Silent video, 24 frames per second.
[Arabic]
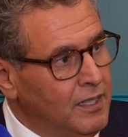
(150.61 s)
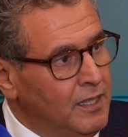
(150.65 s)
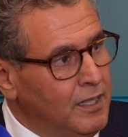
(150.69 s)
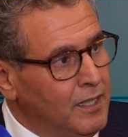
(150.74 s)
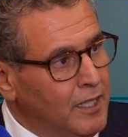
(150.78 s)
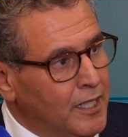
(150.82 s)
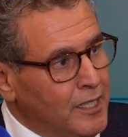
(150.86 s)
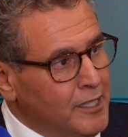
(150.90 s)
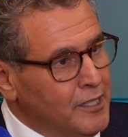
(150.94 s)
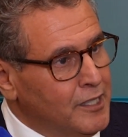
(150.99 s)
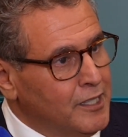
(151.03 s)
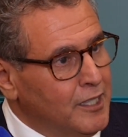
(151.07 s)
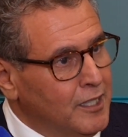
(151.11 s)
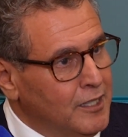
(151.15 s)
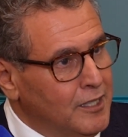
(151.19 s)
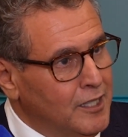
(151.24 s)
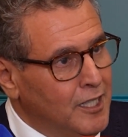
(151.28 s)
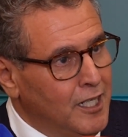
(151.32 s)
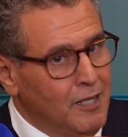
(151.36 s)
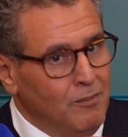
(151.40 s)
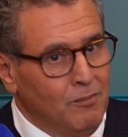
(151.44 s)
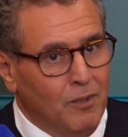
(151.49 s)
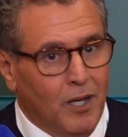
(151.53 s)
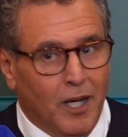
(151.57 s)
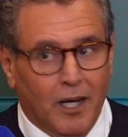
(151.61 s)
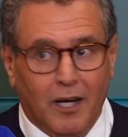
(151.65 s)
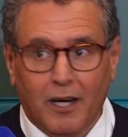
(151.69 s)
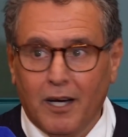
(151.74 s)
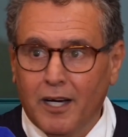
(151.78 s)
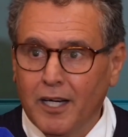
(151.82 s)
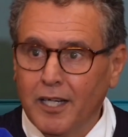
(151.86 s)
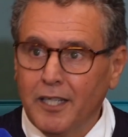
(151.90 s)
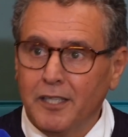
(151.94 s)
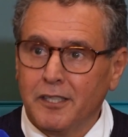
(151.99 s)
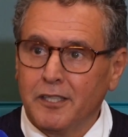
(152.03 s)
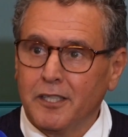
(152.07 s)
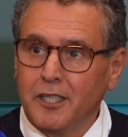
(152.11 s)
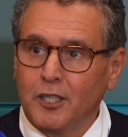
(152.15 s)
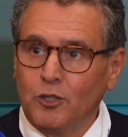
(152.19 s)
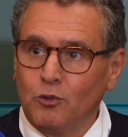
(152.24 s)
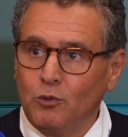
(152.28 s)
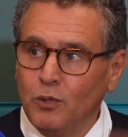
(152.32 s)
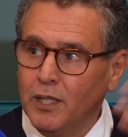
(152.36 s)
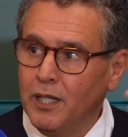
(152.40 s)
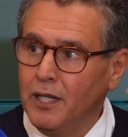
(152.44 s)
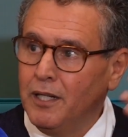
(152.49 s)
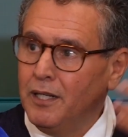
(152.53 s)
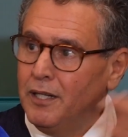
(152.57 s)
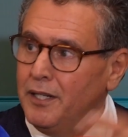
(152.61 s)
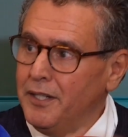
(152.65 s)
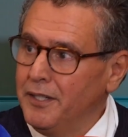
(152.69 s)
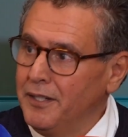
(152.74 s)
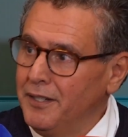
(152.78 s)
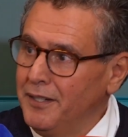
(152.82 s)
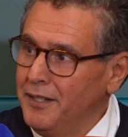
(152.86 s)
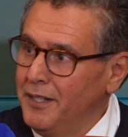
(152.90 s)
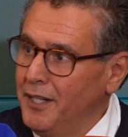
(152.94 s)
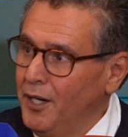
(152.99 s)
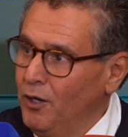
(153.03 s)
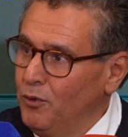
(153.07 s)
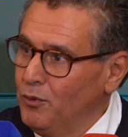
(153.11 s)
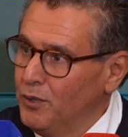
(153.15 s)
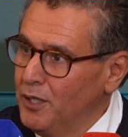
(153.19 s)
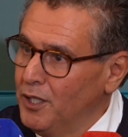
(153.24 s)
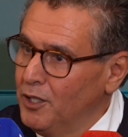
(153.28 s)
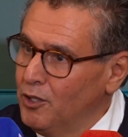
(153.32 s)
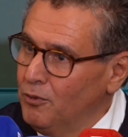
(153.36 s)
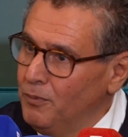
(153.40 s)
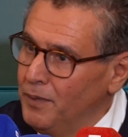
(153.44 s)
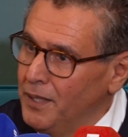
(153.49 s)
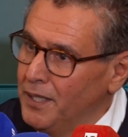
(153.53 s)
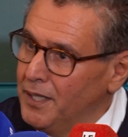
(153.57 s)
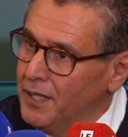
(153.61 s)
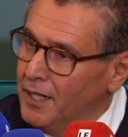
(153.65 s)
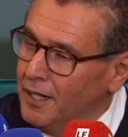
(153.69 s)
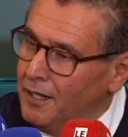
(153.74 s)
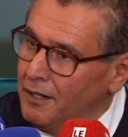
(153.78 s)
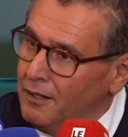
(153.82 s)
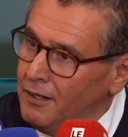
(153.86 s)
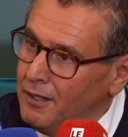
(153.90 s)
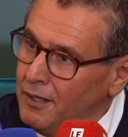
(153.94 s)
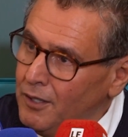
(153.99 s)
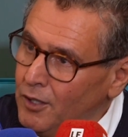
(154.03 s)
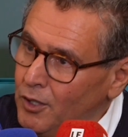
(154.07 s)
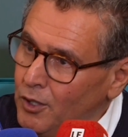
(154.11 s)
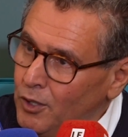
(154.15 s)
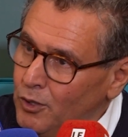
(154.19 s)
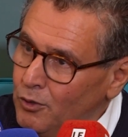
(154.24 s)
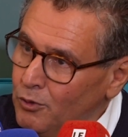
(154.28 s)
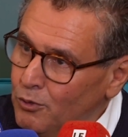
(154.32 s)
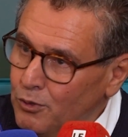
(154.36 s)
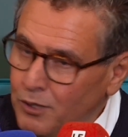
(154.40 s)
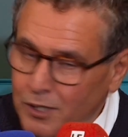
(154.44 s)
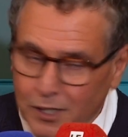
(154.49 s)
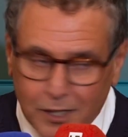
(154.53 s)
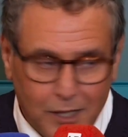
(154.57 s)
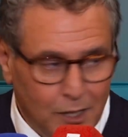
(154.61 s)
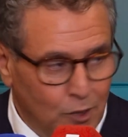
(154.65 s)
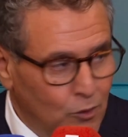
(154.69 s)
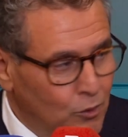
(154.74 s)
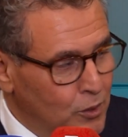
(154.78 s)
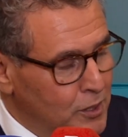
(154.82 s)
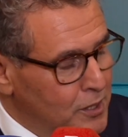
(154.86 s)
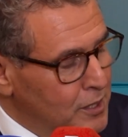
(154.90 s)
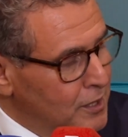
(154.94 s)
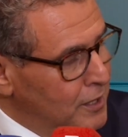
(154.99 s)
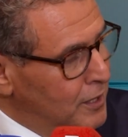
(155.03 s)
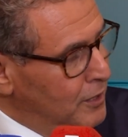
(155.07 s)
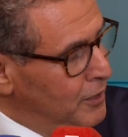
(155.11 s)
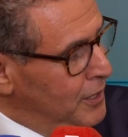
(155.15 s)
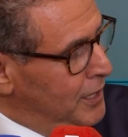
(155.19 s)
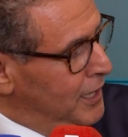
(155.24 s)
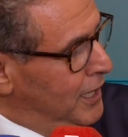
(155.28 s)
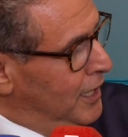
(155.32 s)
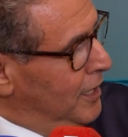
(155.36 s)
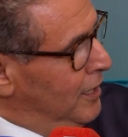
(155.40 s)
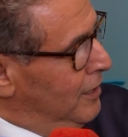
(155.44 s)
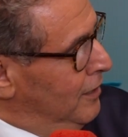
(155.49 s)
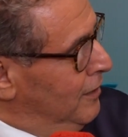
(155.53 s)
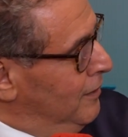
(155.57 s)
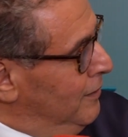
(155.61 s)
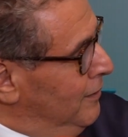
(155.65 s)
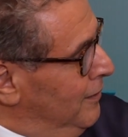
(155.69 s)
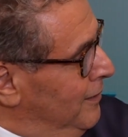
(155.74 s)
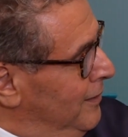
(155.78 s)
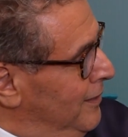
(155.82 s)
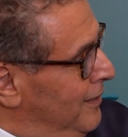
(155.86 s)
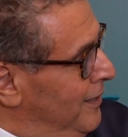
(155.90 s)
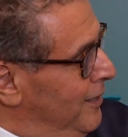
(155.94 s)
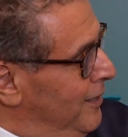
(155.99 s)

القصه ديال الماء قصه طويله الا نعاود لكم عليها والسيد الوزير هنا راه